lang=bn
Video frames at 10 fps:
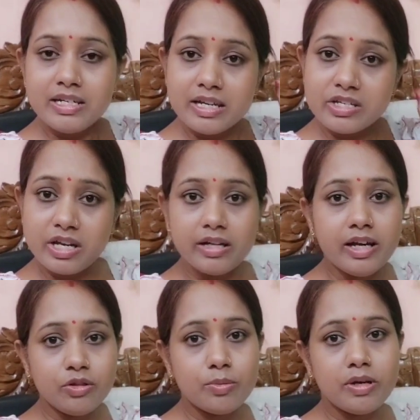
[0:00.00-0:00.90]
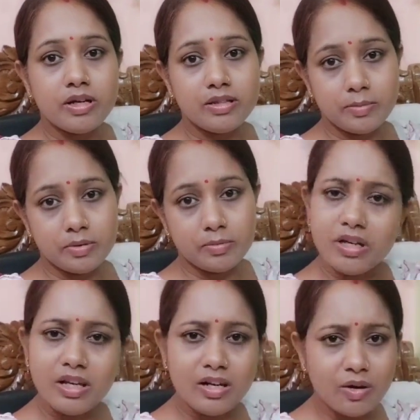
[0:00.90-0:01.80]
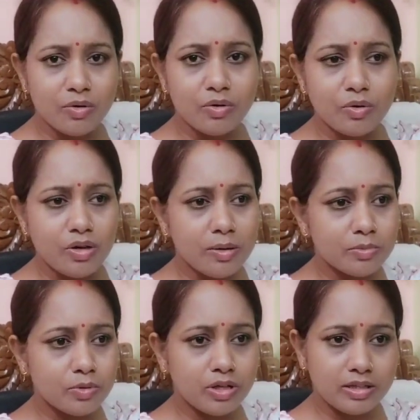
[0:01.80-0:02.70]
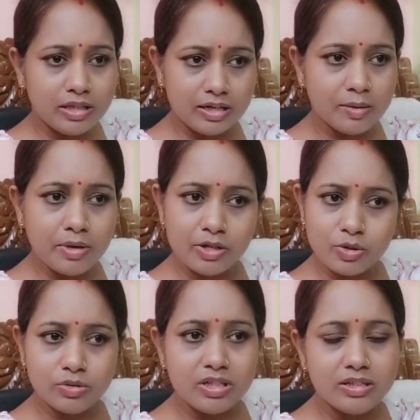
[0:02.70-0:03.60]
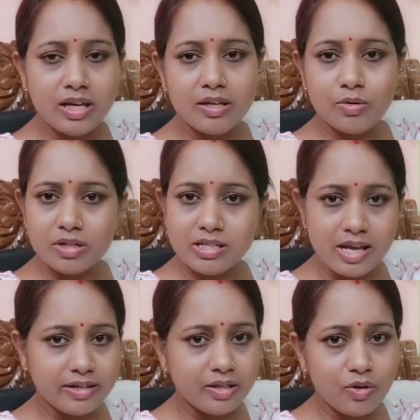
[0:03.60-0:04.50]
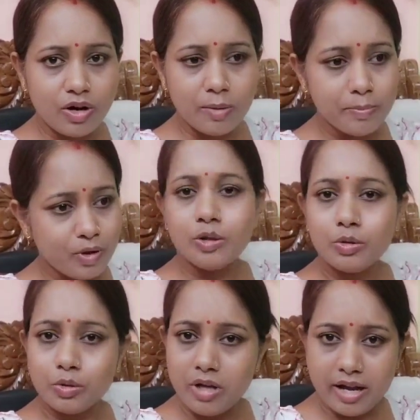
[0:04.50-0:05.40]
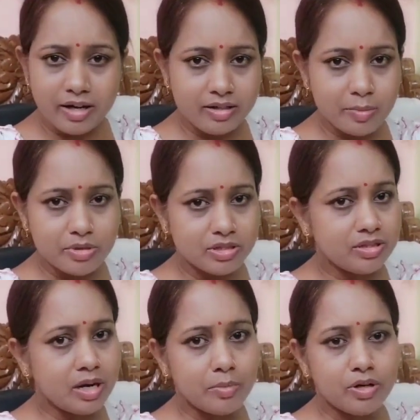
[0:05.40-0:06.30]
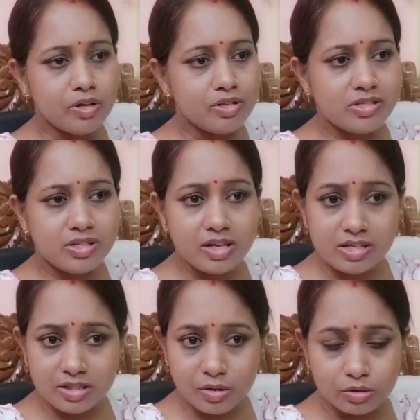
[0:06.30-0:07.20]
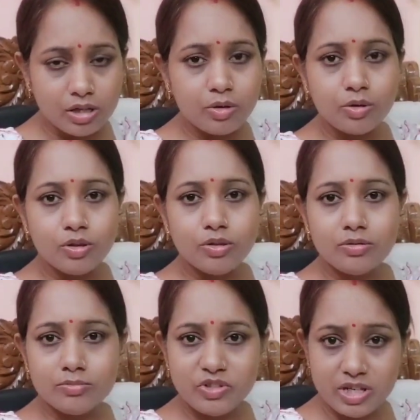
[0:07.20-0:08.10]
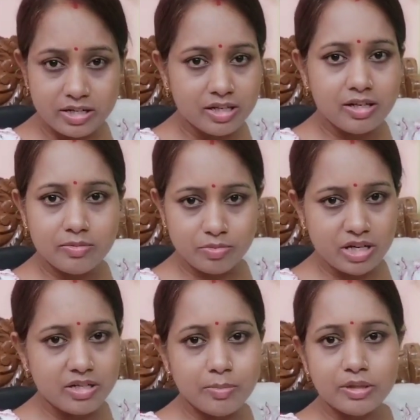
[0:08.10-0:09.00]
ঠিক সেটাই তোমাকে দেবে অনেকে মানে ডাউনলোড করলাম করে দেখলাম হ্যাঁ সত্যি তাই ওখানে সাইন ইন করার পর তো ডাইরেক্ট আমার সাথে ডার্মাটোলজিস্টদের সাথে কথা হলো চ্যাটিং চ্যাটের